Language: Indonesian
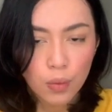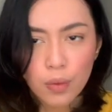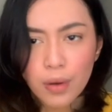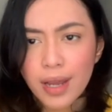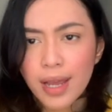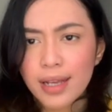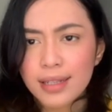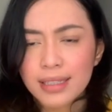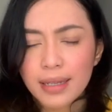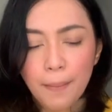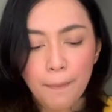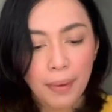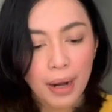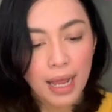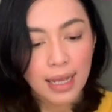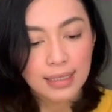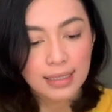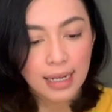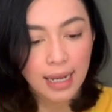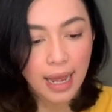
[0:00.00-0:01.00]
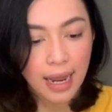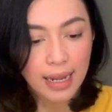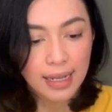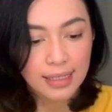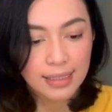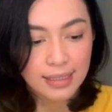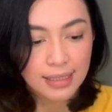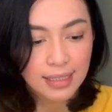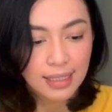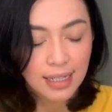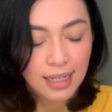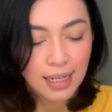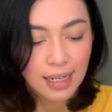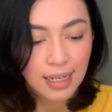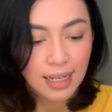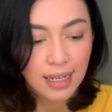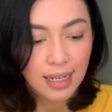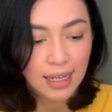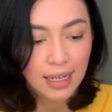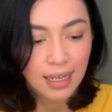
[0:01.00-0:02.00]
Ya, simple aja guys
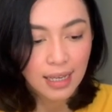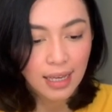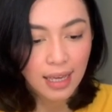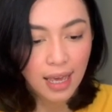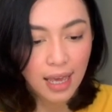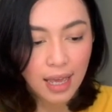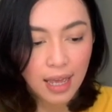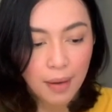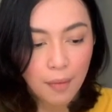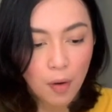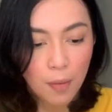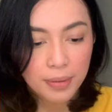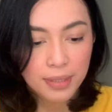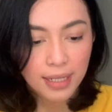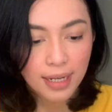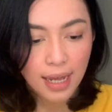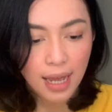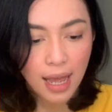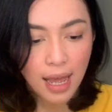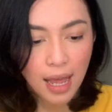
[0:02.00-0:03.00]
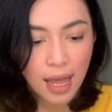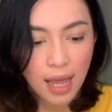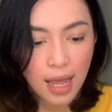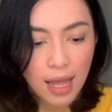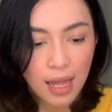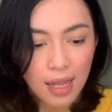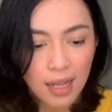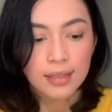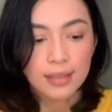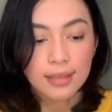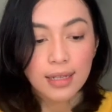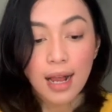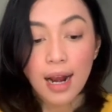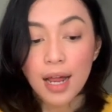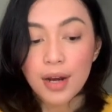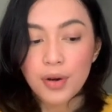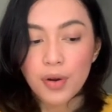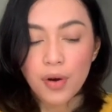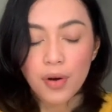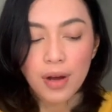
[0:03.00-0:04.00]
ya option yang A
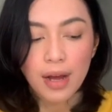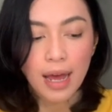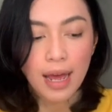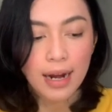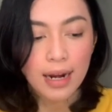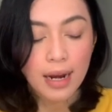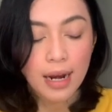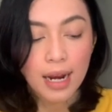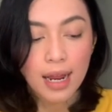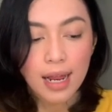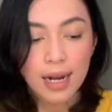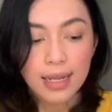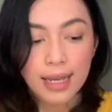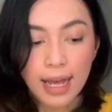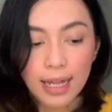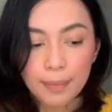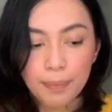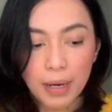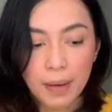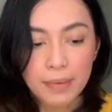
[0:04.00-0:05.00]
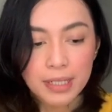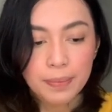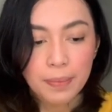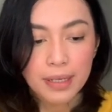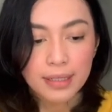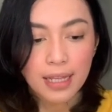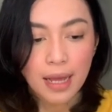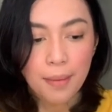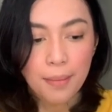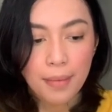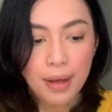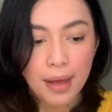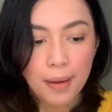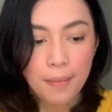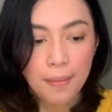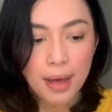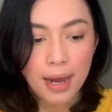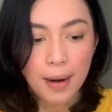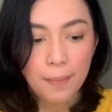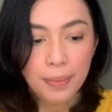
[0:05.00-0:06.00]
salah dong karena lihat premis
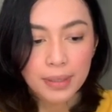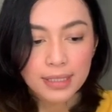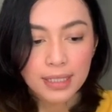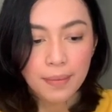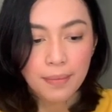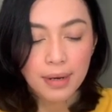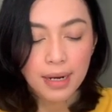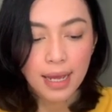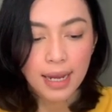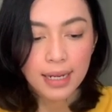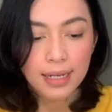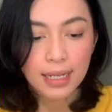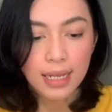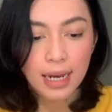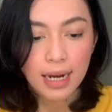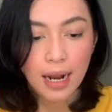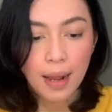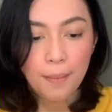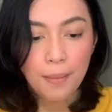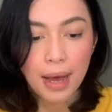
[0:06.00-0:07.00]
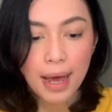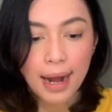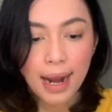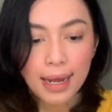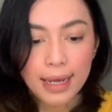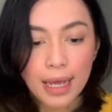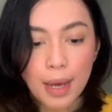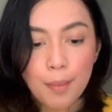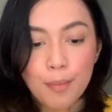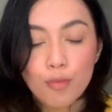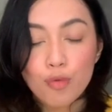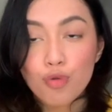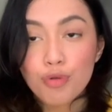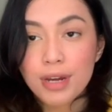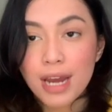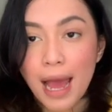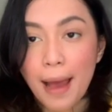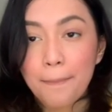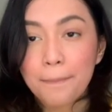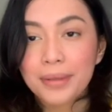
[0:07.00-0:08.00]
pertama barang pecah belah ini adalah barang yang
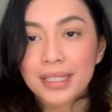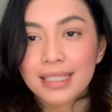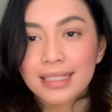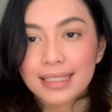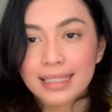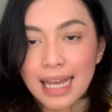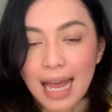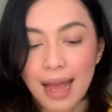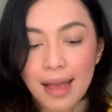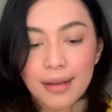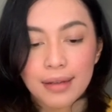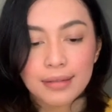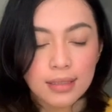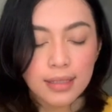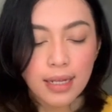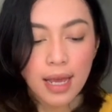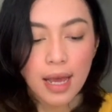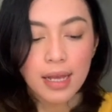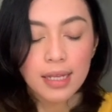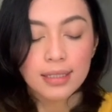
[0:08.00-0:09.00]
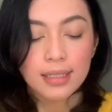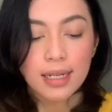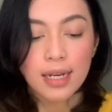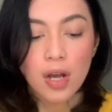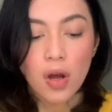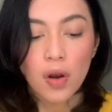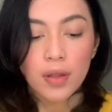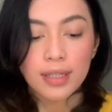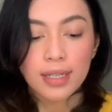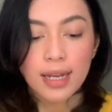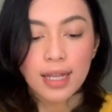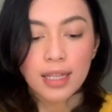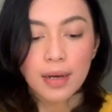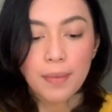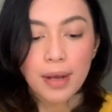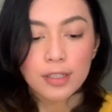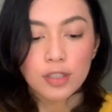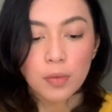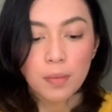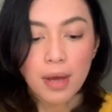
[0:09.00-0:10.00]
mudah pecah ya jadi kalau tidak
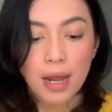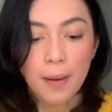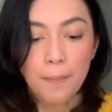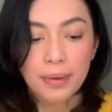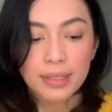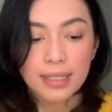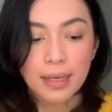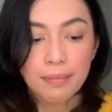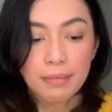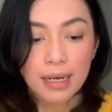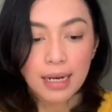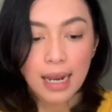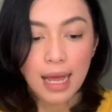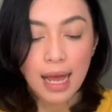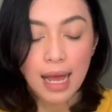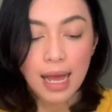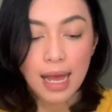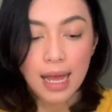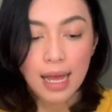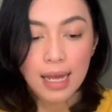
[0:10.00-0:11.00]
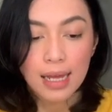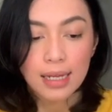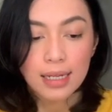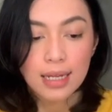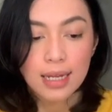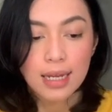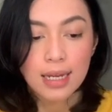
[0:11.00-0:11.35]
termasuk barang pecah belah